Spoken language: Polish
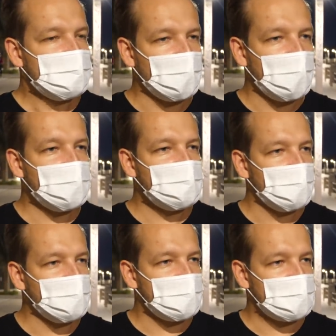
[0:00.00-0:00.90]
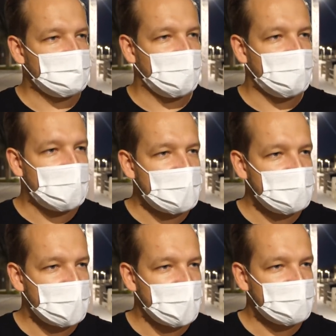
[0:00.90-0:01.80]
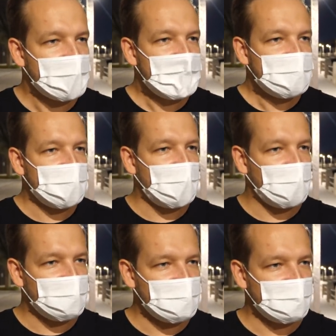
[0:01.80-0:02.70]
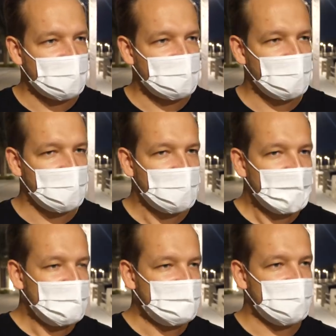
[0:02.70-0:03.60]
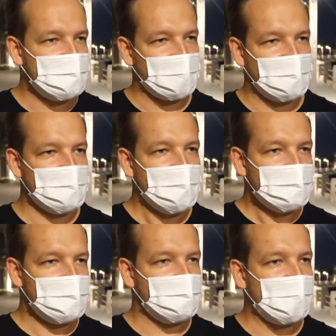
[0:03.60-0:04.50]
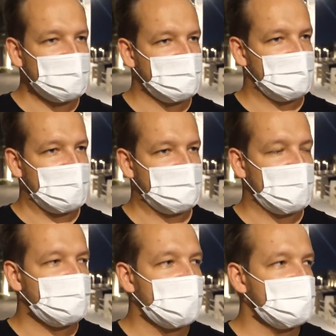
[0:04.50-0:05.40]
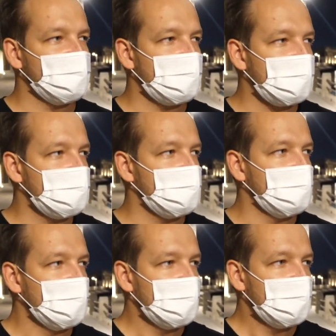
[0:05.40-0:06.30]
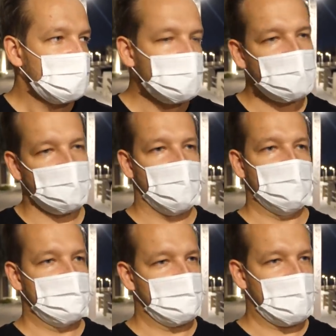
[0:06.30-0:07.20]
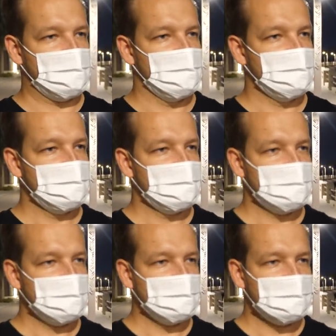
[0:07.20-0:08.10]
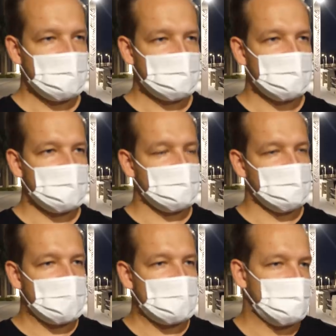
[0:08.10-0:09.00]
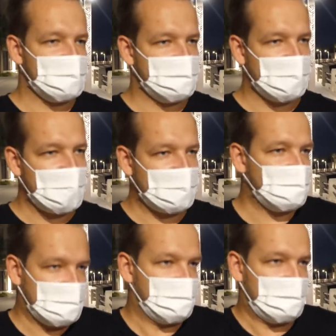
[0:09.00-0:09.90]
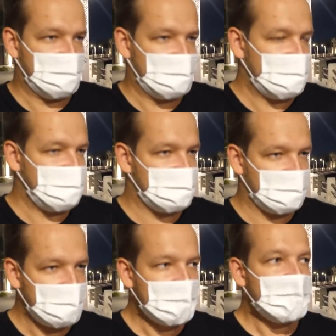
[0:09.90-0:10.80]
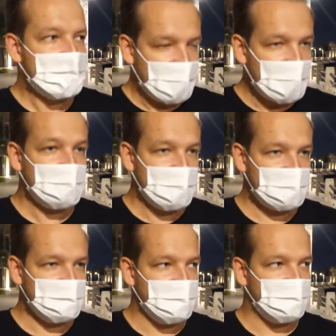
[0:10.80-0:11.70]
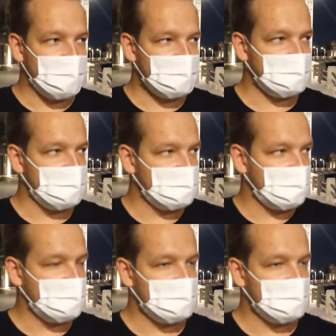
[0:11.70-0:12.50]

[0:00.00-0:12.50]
trochę ciągle trzeba uważać, zachowywać się i być takim przykładnym obywatelem, a w Polsce po prostu czujesz się wolny, tak jakby to jest może złudzenie, bo jestem Polakiem, dlatego tam się tak lepiej czuję, ale jest mi w Polsce tak